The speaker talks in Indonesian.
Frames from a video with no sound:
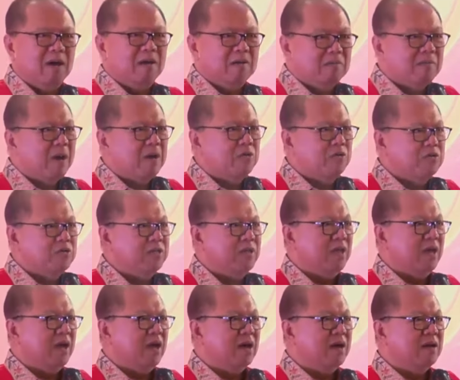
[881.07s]

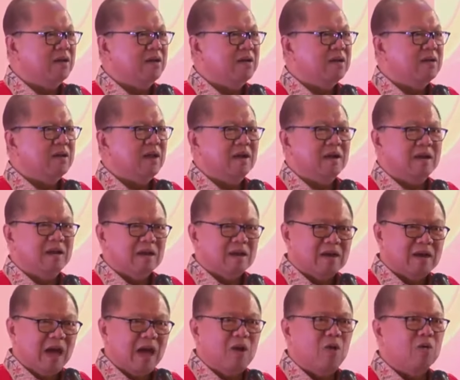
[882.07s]
manusia dan
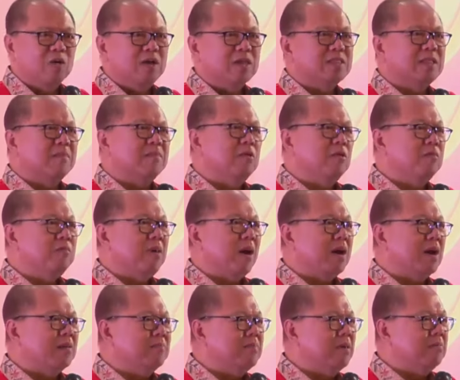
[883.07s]
kalau kita
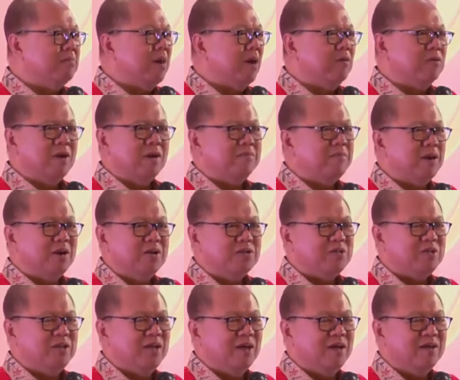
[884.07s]
melupakan pembangunan
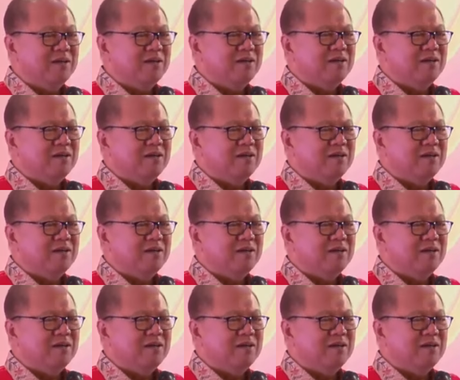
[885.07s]
manusia